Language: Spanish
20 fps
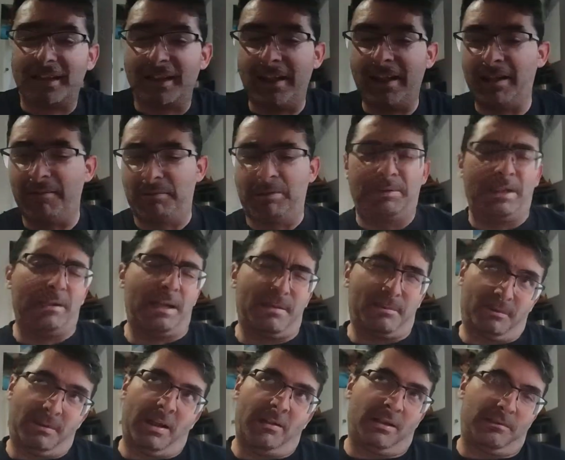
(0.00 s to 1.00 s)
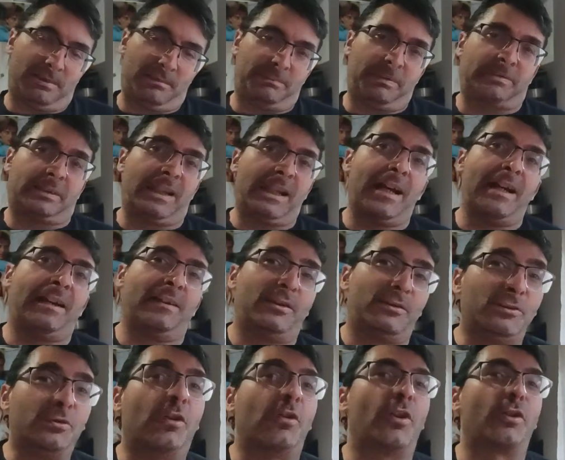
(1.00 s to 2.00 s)
Eh, bueno, mañana, bueno. Será
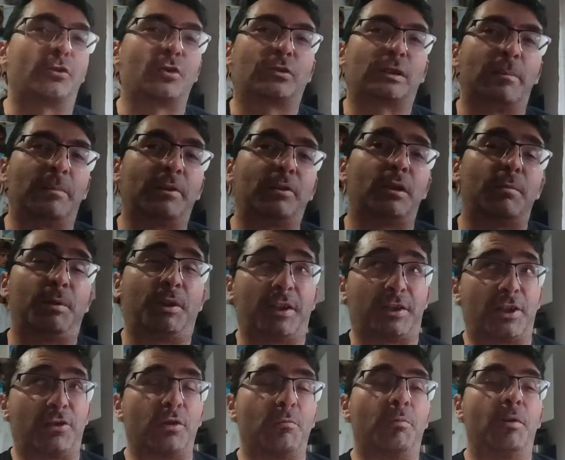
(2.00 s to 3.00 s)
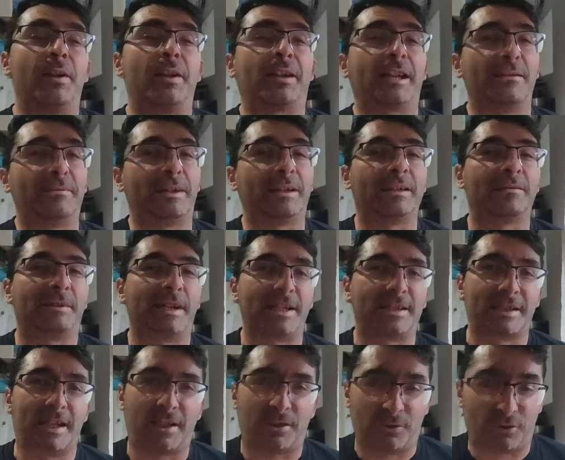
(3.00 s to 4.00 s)
uno de los dos capítulos porque se supone que el viernes van a
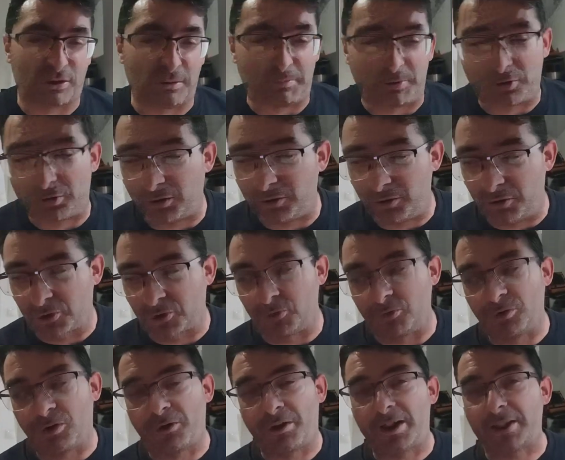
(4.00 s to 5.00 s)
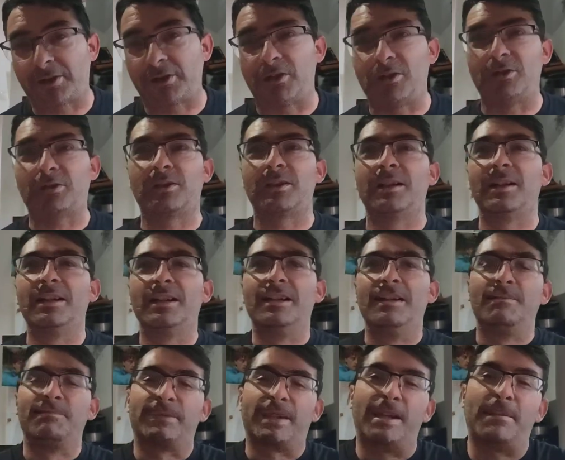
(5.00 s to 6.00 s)
echar dos episodios. Uno de estos
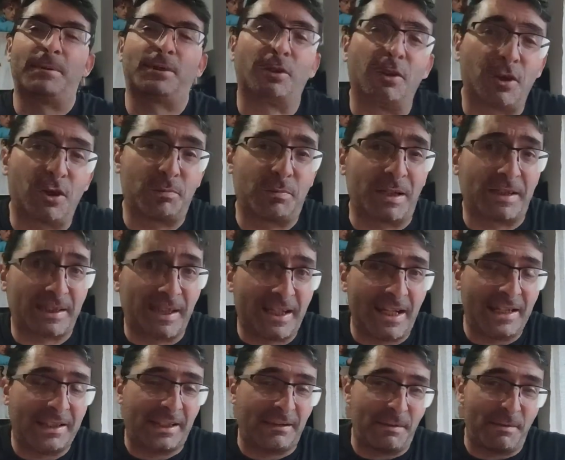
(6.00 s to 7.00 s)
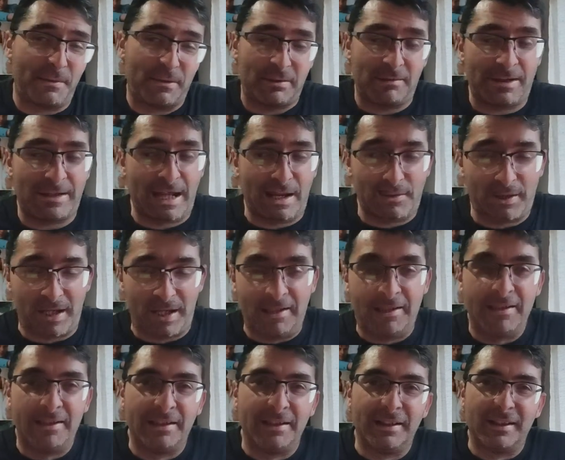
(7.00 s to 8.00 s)
episodios va a ser el que vamos a hablar ahora
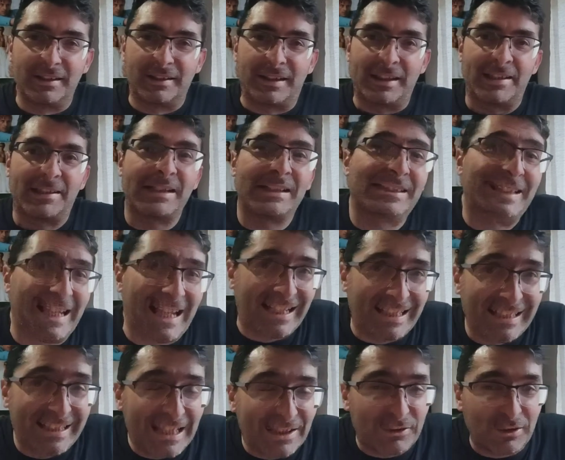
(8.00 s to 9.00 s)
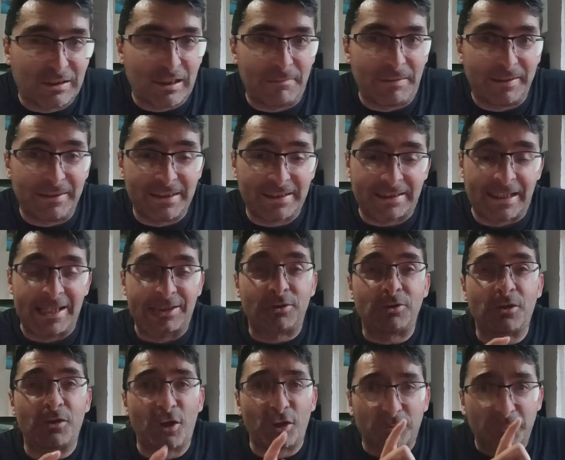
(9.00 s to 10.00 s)
que es el de la ley del contrabandista. Es
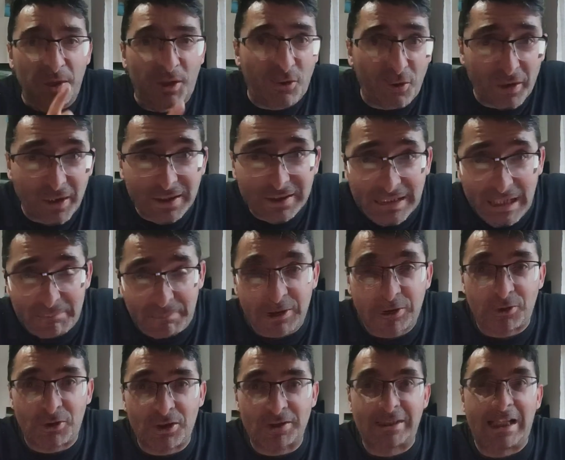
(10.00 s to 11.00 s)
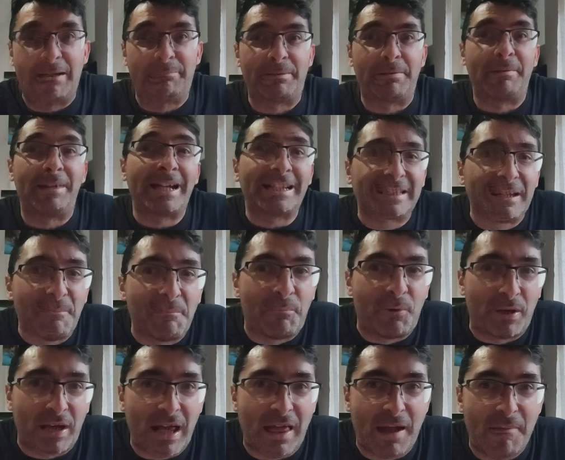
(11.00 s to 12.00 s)
uno de los mejores capítulos de la primera
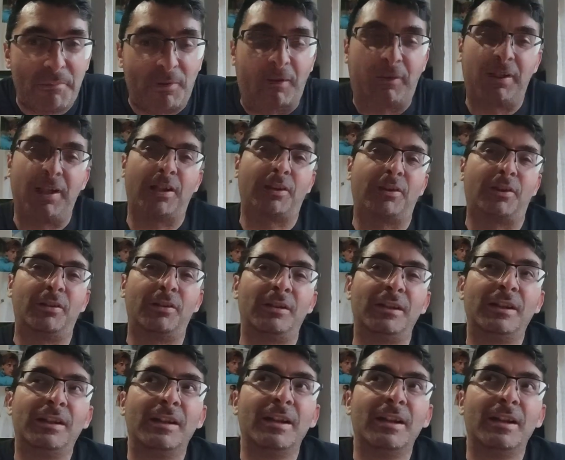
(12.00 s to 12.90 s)
temporada, por cierto.